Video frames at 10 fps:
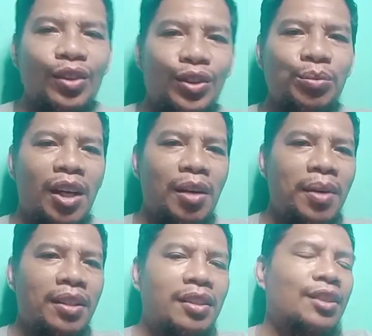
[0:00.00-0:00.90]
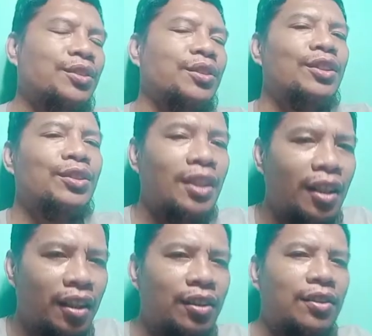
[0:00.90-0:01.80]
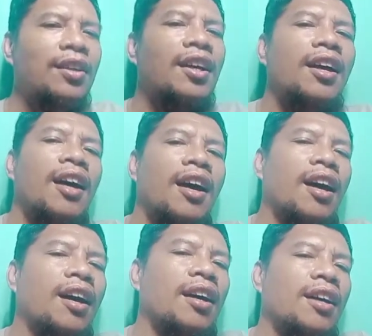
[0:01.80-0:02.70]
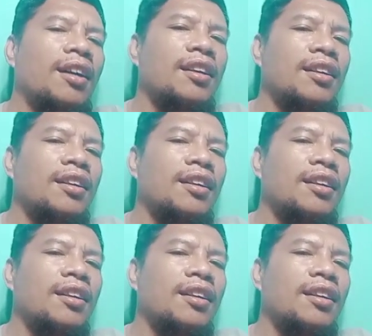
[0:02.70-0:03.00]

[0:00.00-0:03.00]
Yun mga master. So ito talaga yung uh,